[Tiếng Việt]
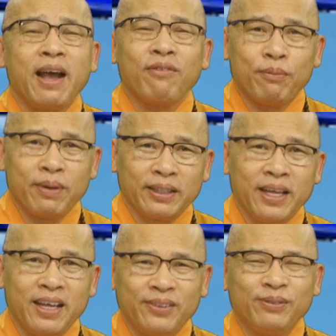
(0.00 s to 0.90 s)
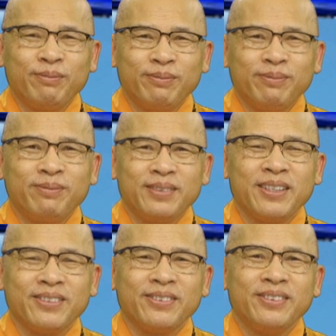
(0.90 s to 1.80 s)
vẫn thoải
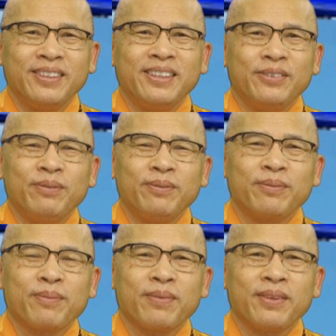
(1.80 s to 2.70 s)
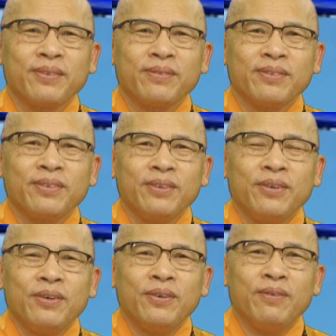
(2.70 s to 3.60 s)
mái vẫn ung dung tự tại
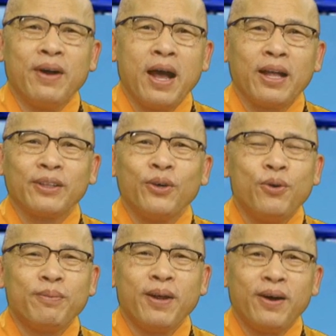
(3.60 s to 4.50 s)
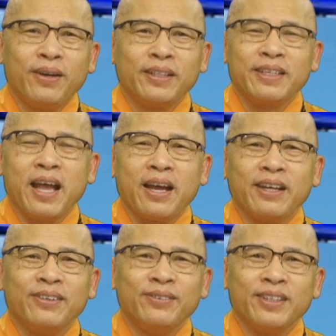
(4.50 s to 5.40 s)
ngài rất là hôn hỷ
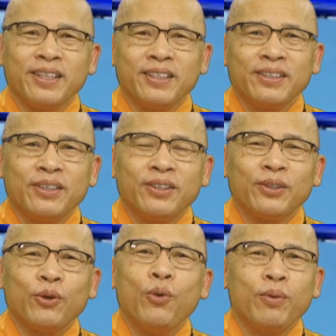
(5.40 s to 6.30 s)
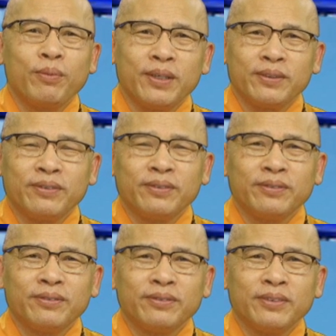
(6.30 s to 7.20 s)
rất là bao dung rất là từ bi
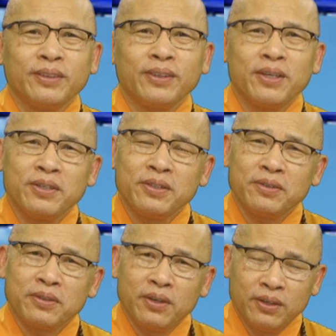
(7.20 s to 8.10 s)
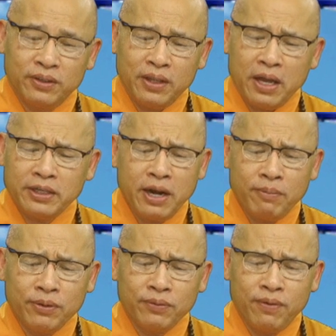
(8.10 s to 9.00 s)
trước cái hành động đời
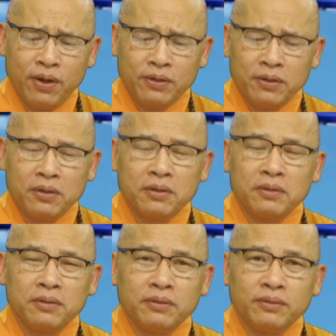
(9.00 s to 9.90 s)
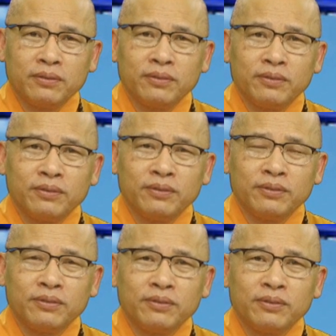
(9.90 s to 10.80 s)
phản đổ của mình cho nên ngày hôm sau
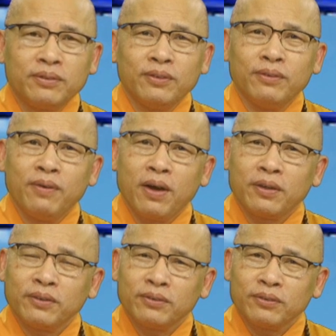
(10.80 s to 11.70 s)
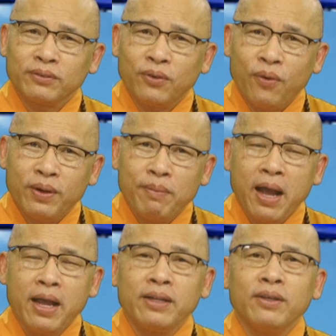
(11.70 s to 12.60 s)
anh đến anh cũng
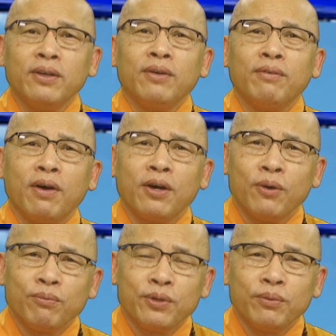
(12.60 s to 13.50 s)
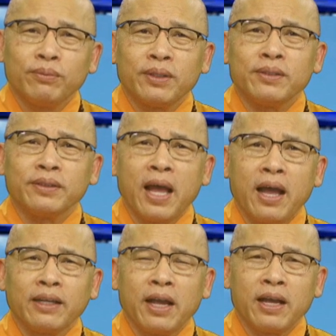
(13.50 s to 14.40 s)
không biết cách làm cái gì anh
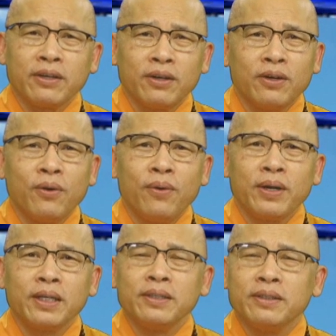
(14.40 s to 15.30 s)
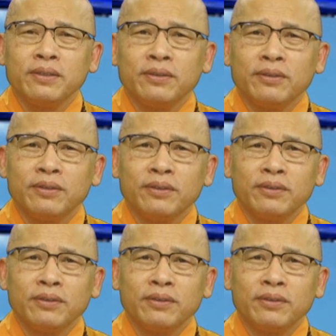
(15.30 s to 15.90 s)
đảnh lễ đức phật mục đích là anh sám hối